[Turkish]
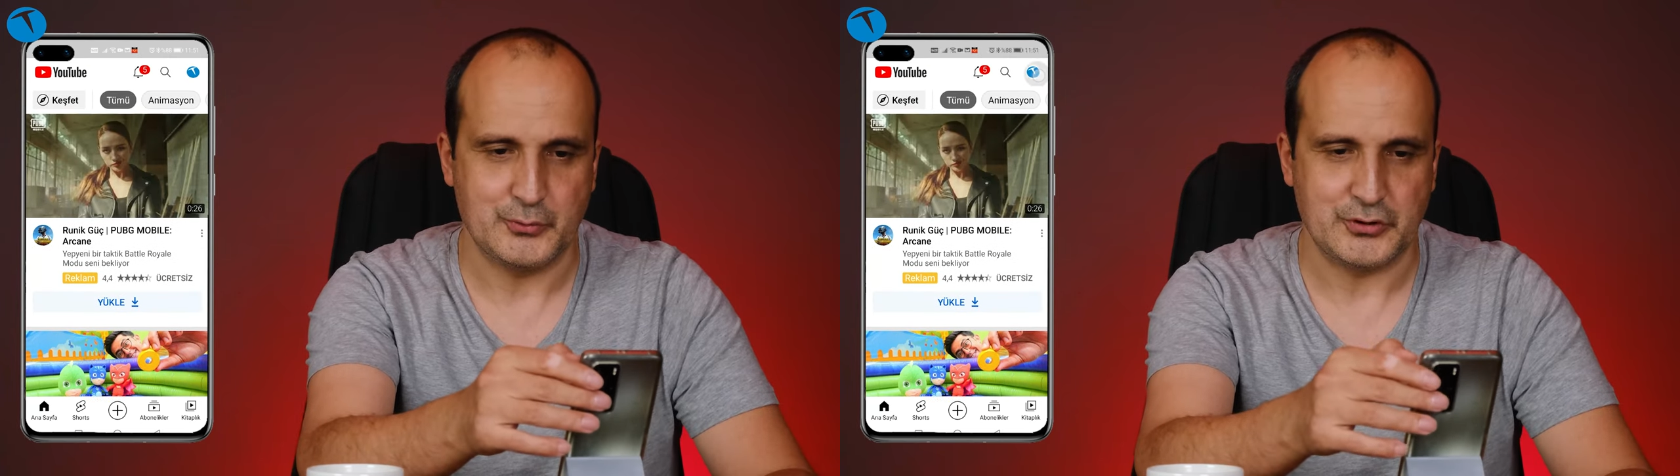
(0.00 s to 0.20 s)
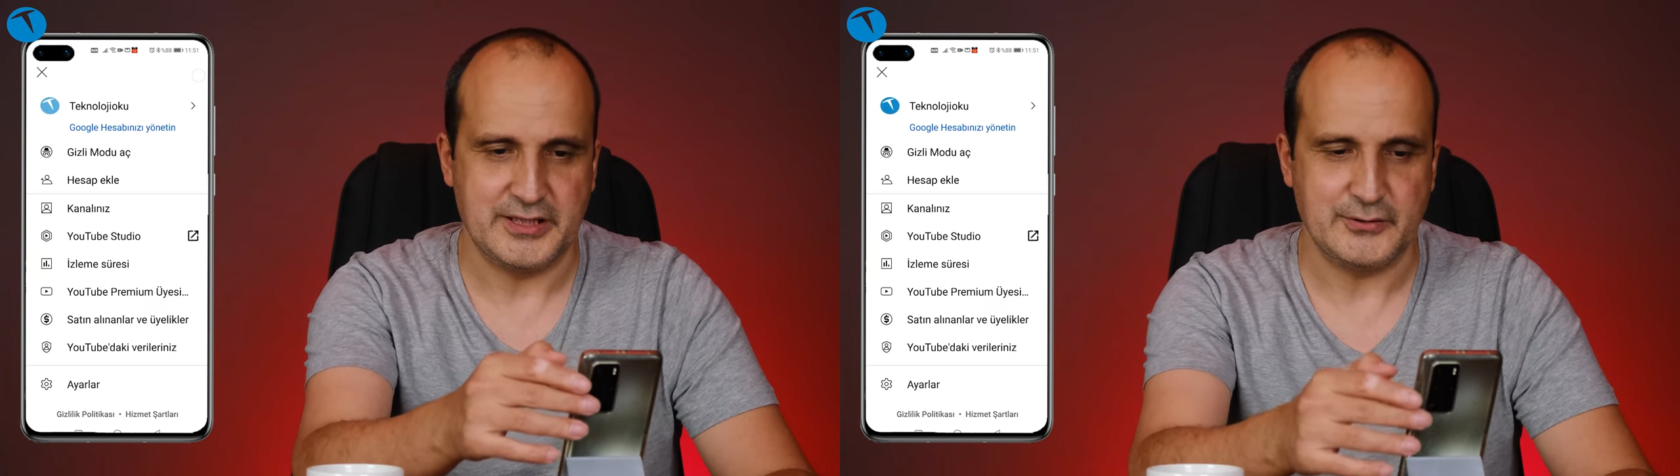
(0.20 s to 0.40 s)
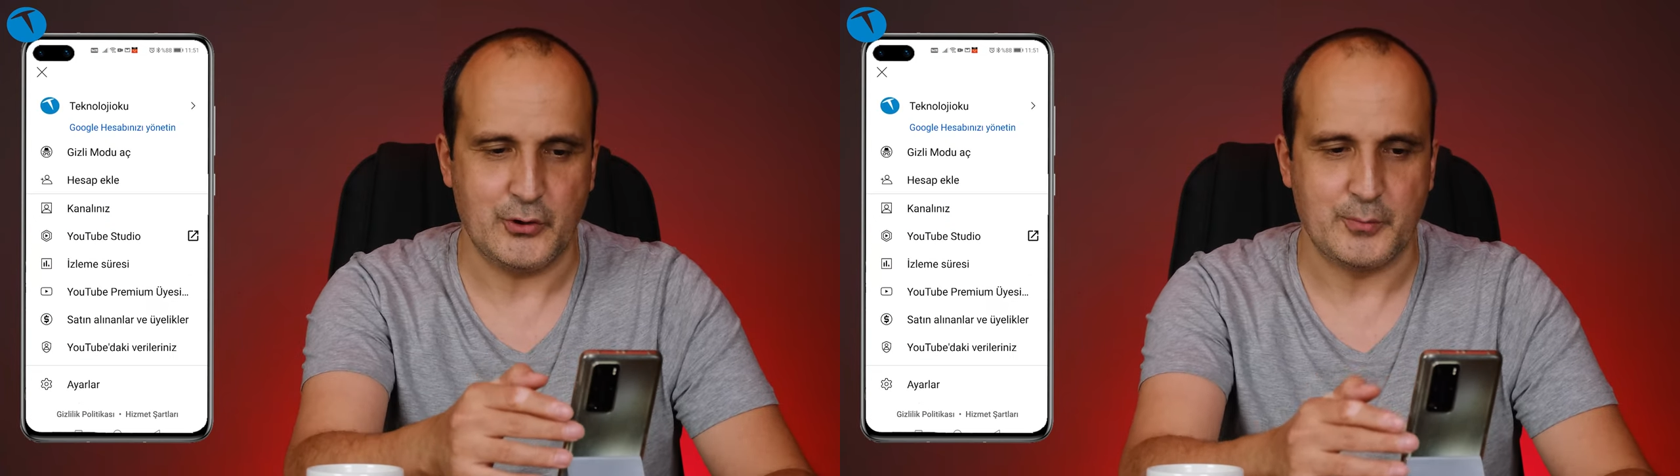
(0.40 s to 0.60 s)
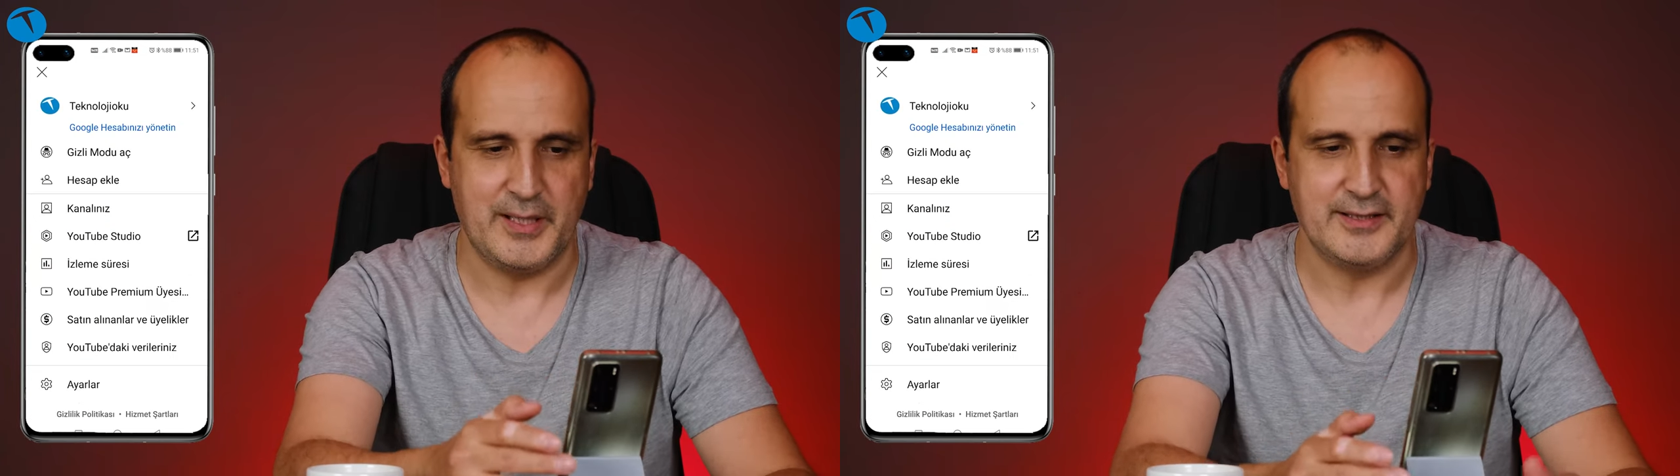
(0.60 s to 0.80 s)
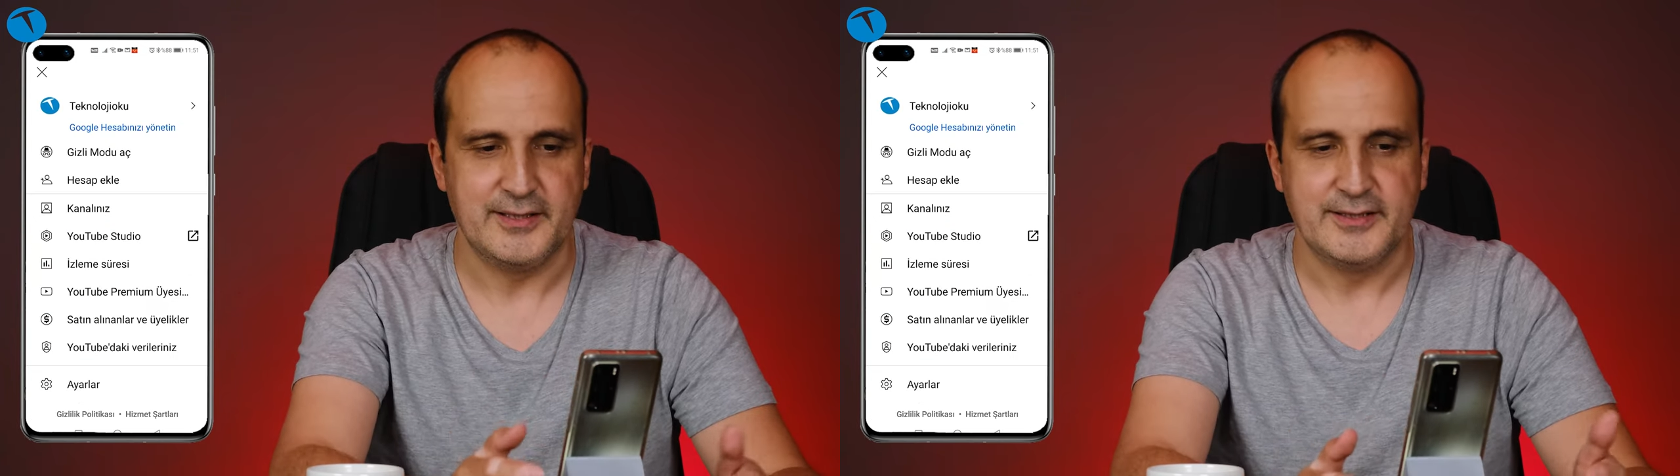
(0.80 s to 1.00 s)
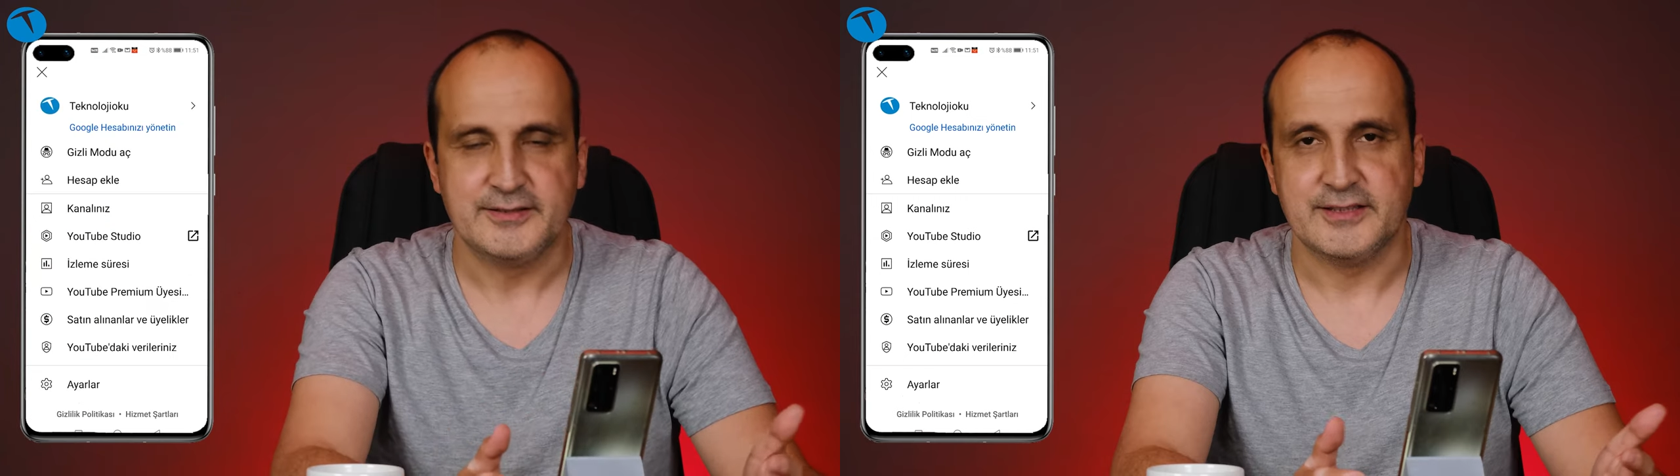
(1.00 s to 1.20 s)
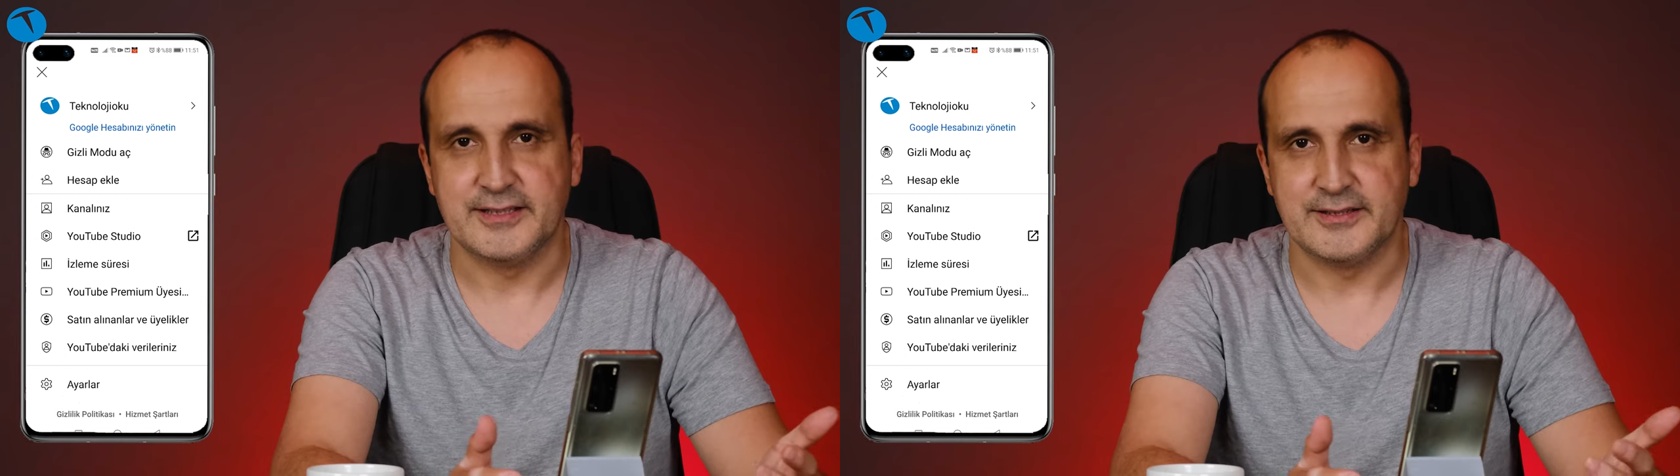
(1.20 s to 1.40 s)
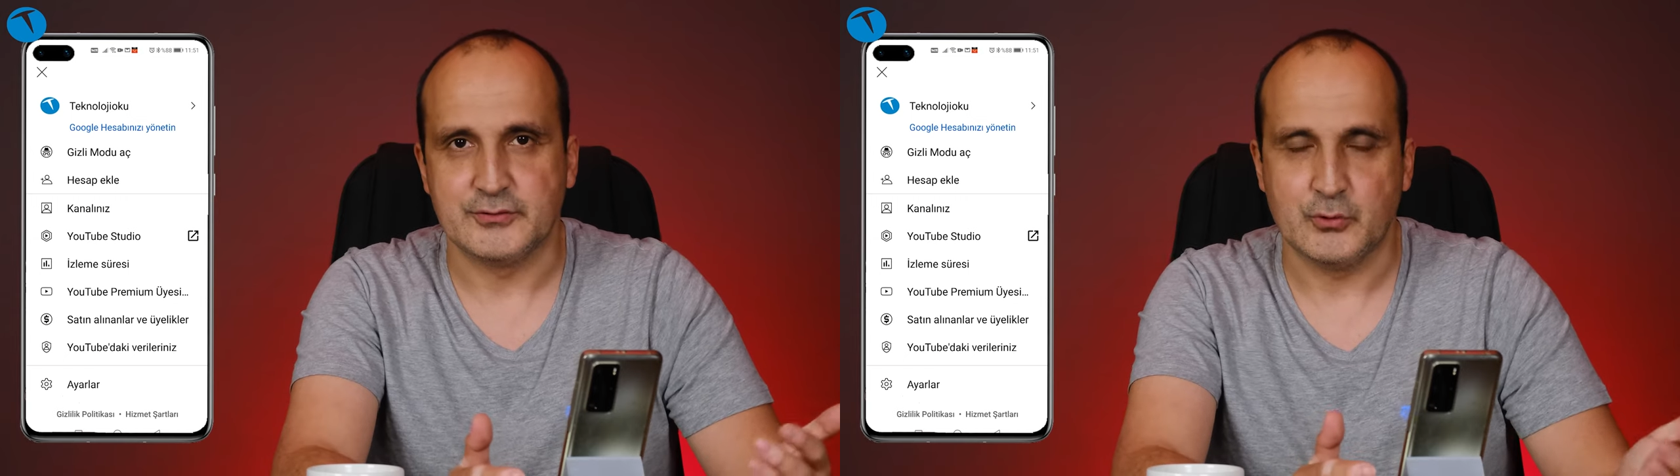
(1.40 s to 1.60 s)
Burada normal
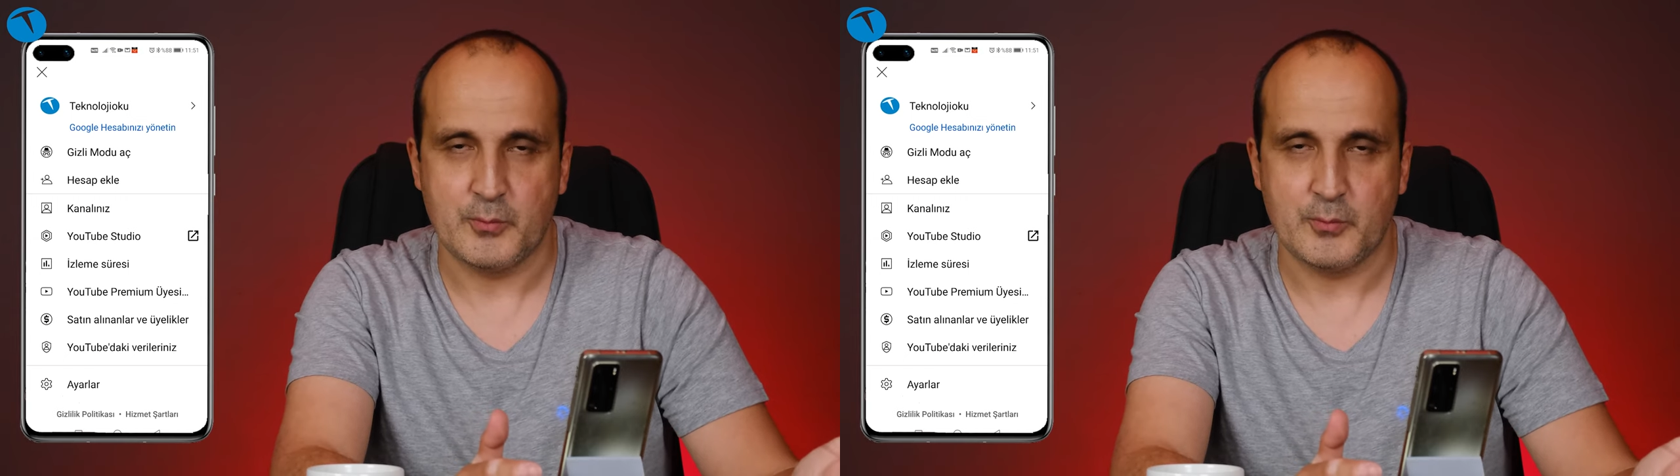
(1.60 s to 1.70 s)
e,